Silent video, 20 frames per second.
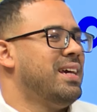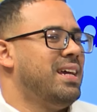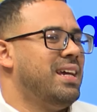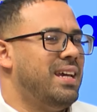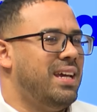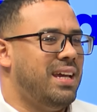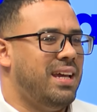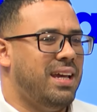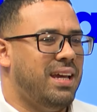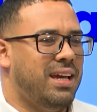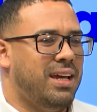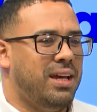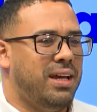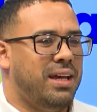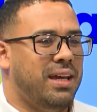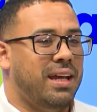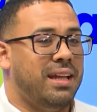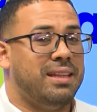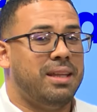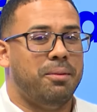
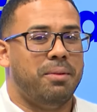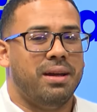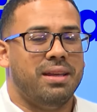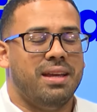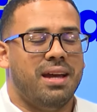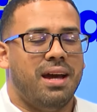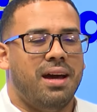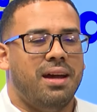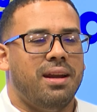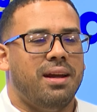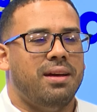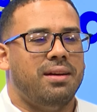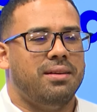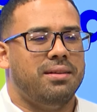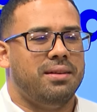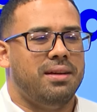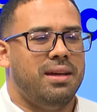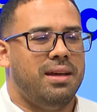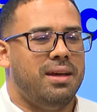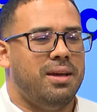eh, esta mañana,
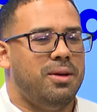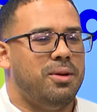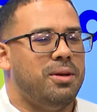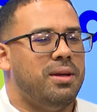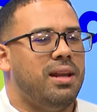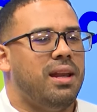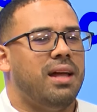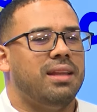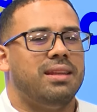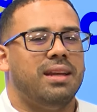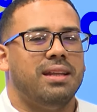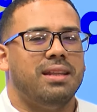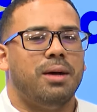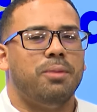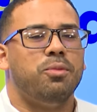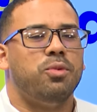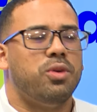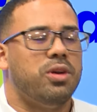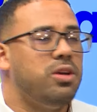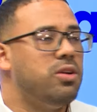la atleta
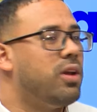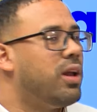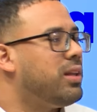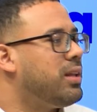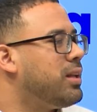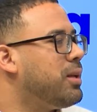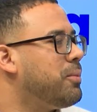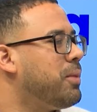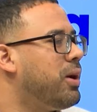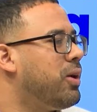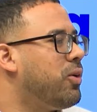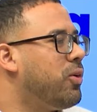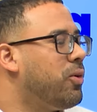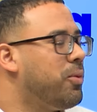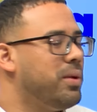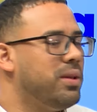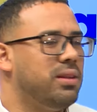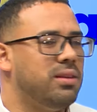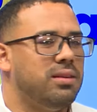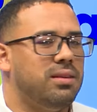Murillo, la atleta más
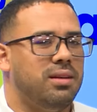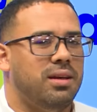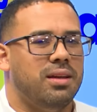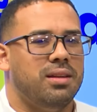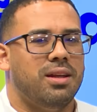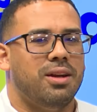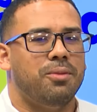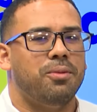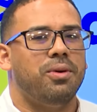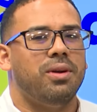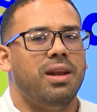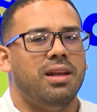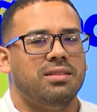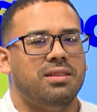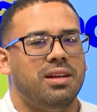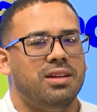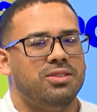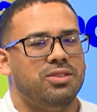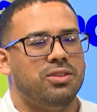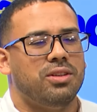joven que tenemos en la
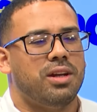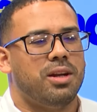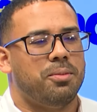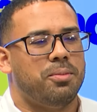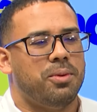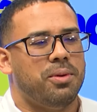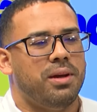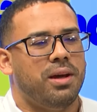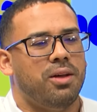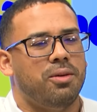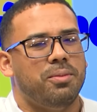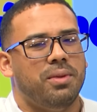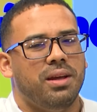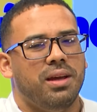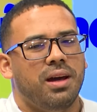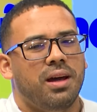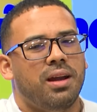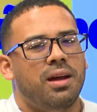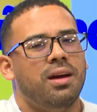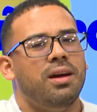selección de República
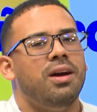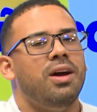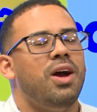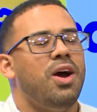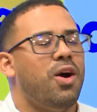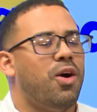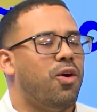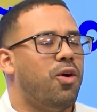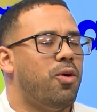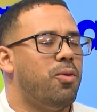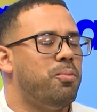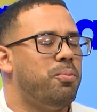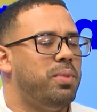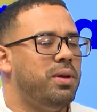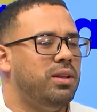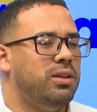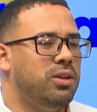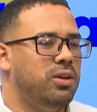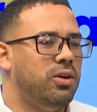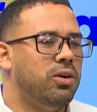Dominicana,
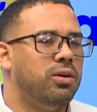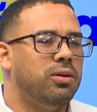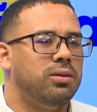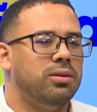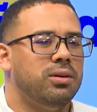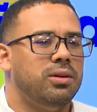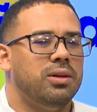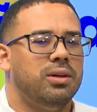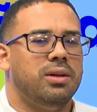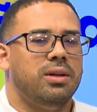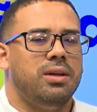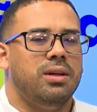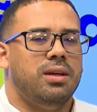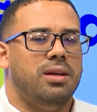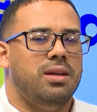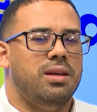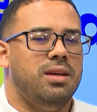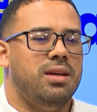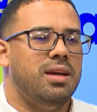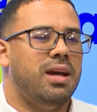compitió
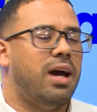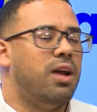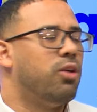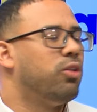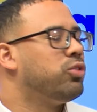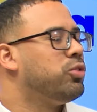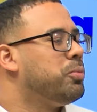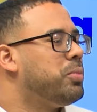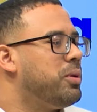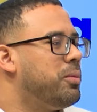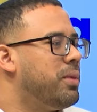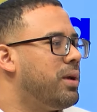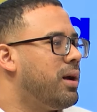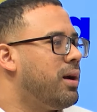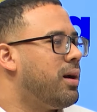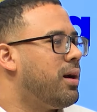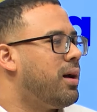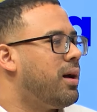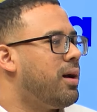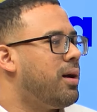y ganó su
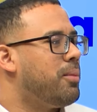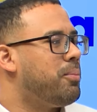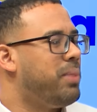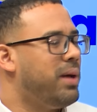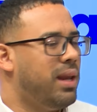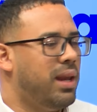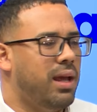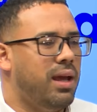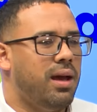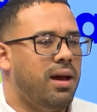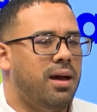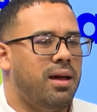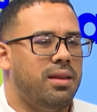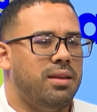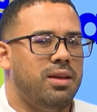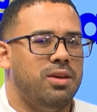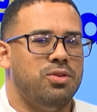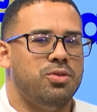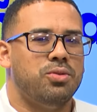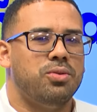primera pelea
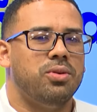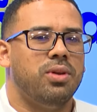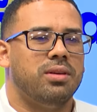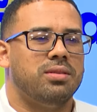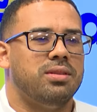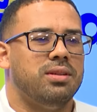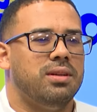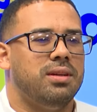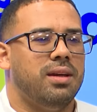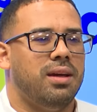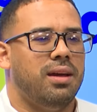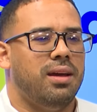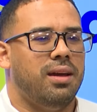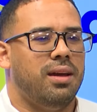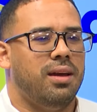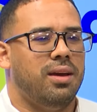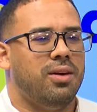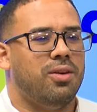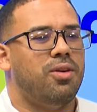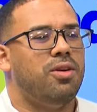de judo, así
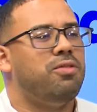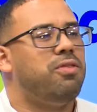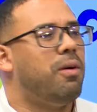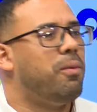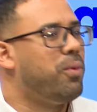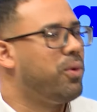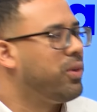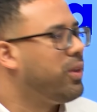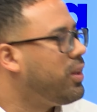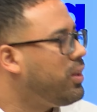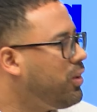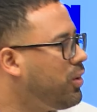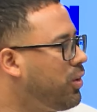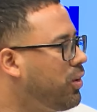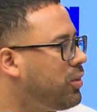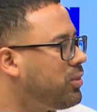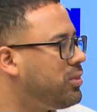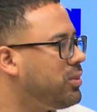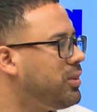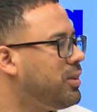que ah, con el favor de
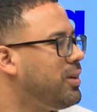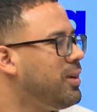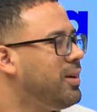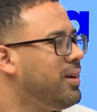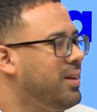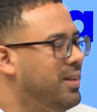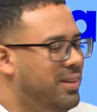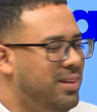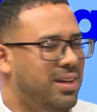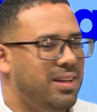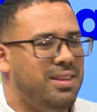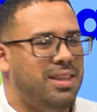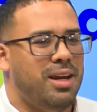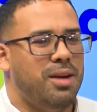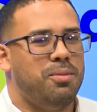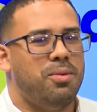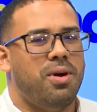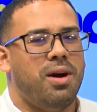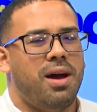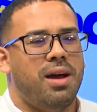Dios eh,
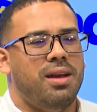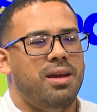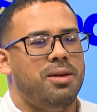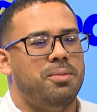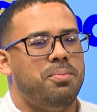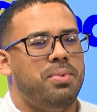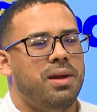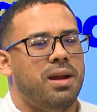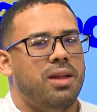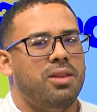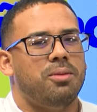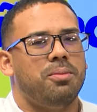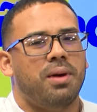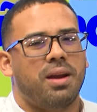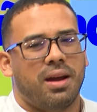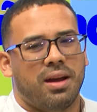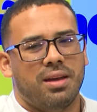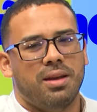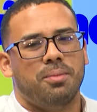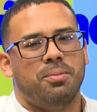tenemos ahí esperando
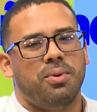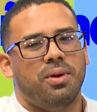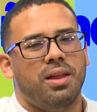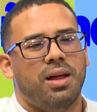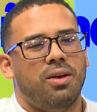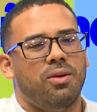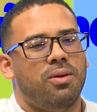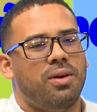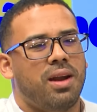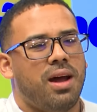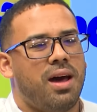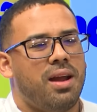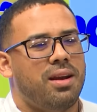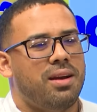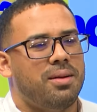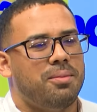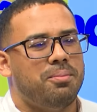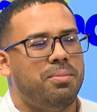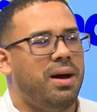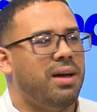para que ella pueda lograr.
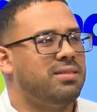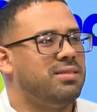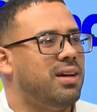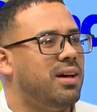¿Cuántas debe